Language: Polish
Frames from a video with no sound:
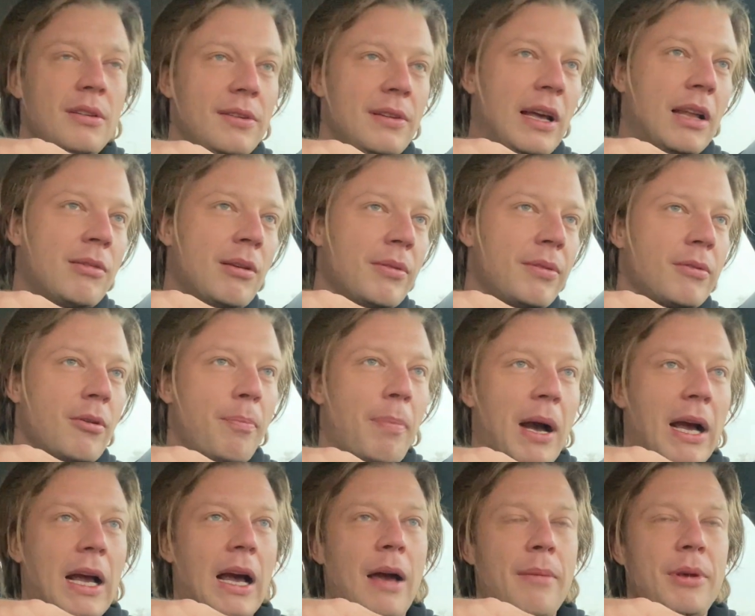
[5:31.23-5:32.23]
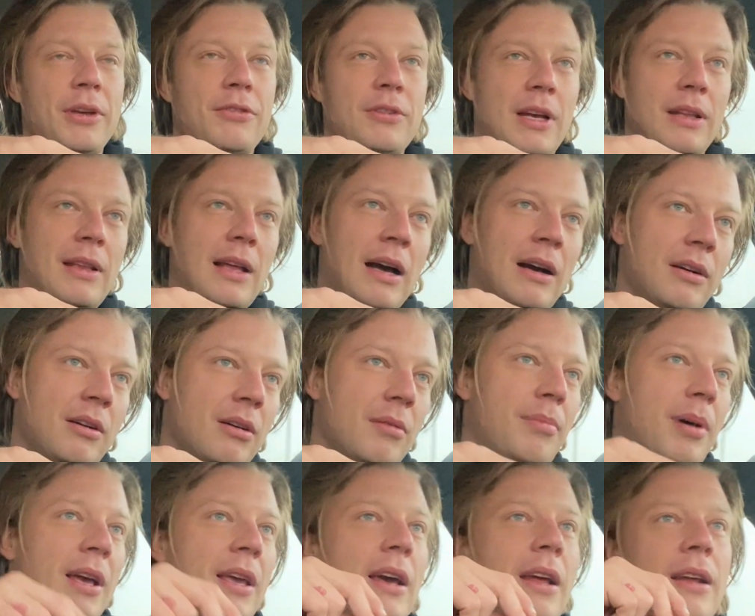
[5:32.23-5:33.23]
Jadę z chłopakami, ściadanko,
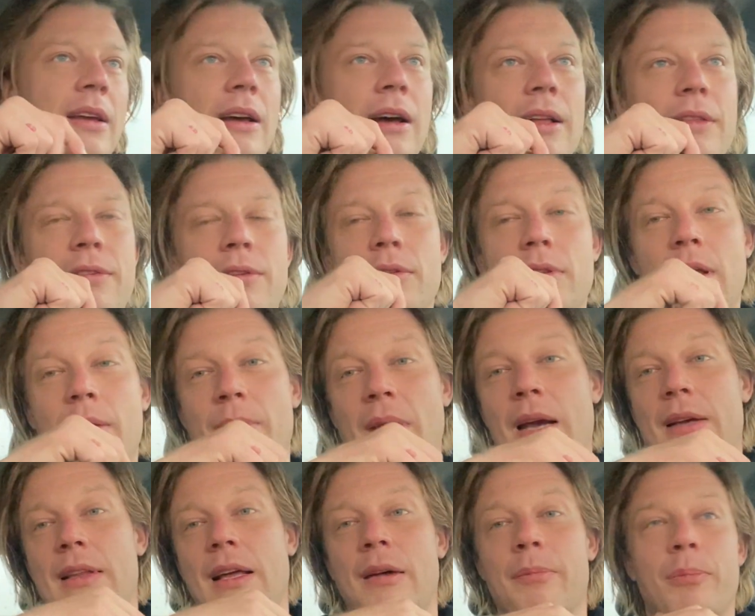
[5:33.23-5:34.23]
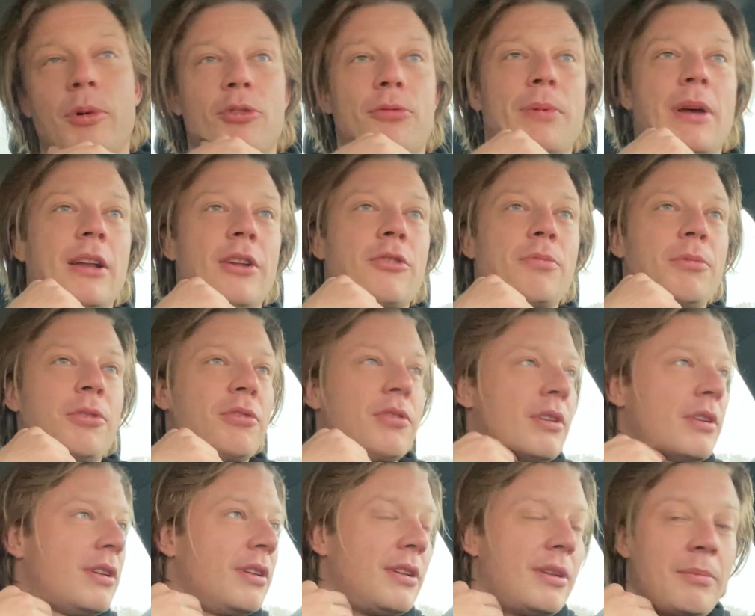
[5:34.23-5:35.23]
bajerka, co tam, jak tak pośmialiśmy się,
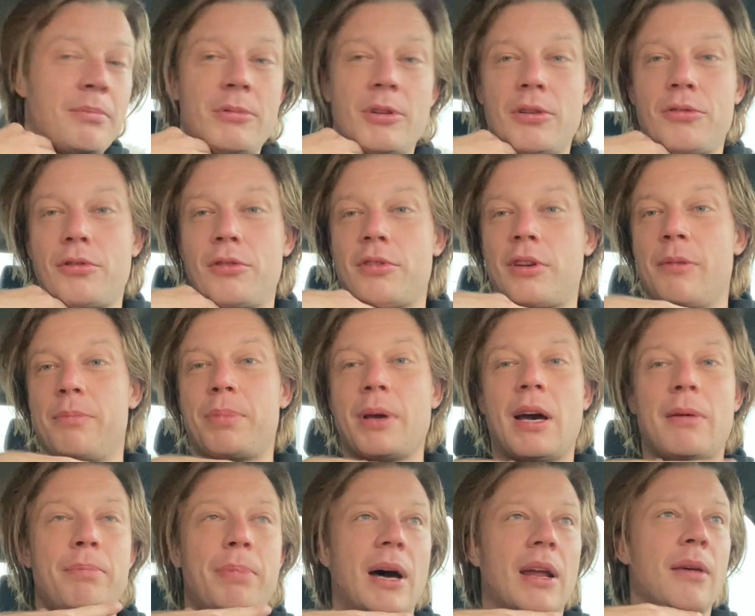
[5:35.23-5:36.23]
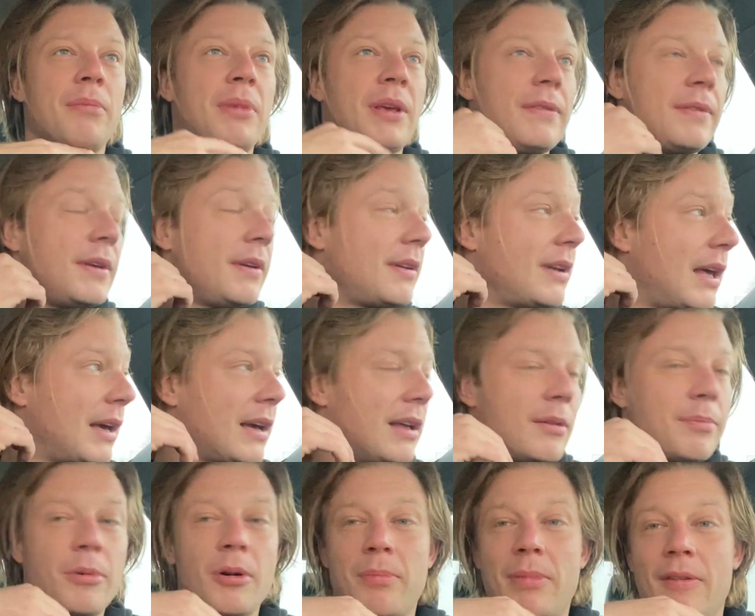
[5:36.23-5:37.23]
nie wiem, troszeczkę parę miejskich
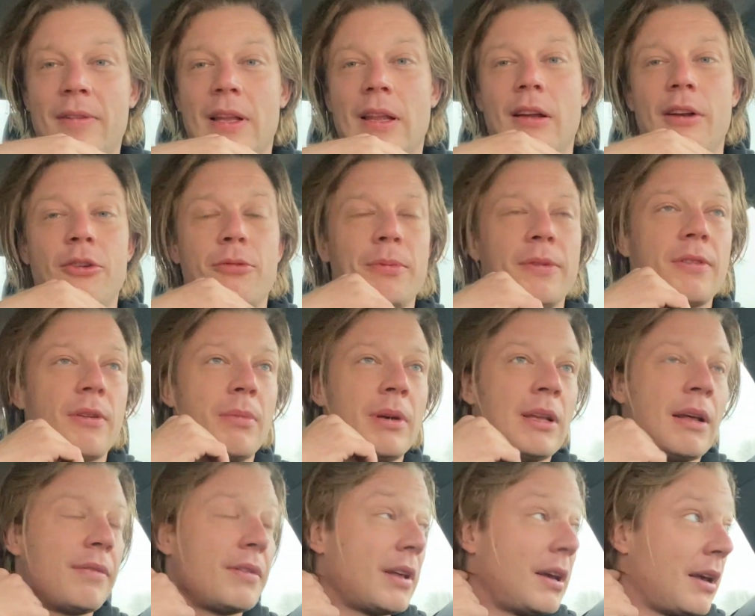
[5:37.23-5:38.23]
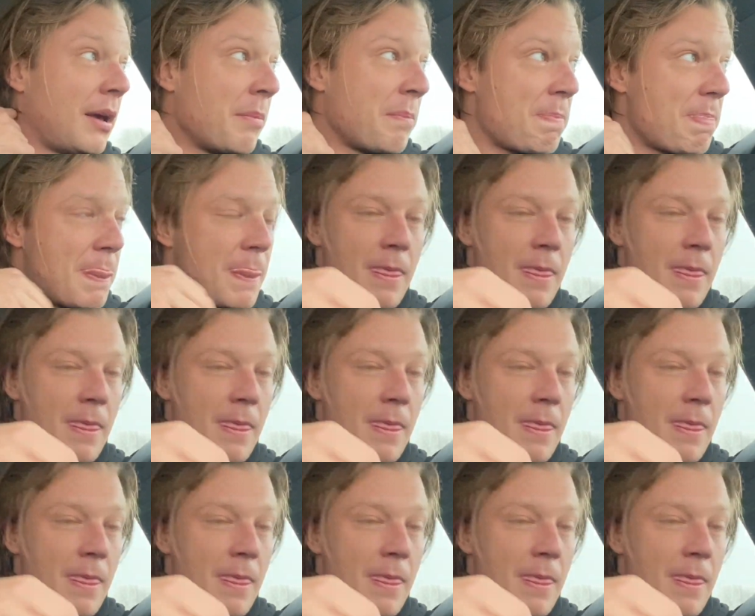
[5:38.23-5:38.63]
legend opowiadaliśmy sobie nawzajem.